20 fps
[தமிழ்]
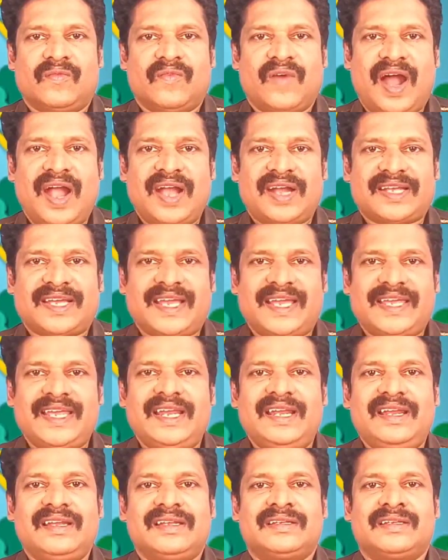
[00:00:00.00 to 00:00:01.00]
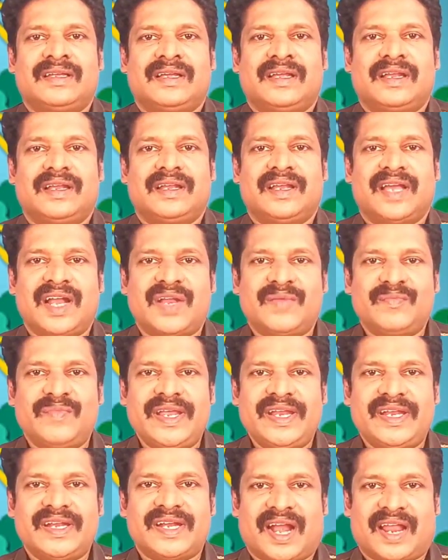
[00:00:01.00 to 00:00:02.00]
வாழ்க்கையில்
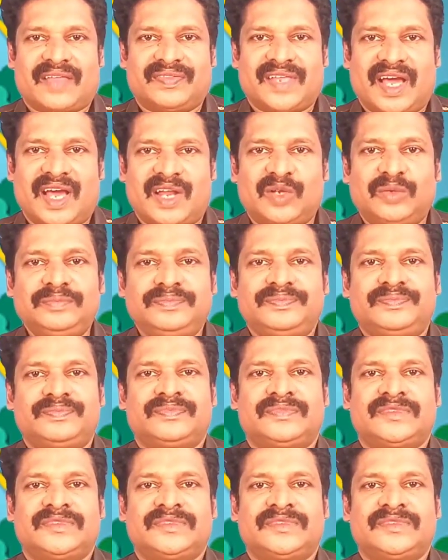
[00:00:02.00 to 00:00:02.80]
நன்மை நடந்தாலும்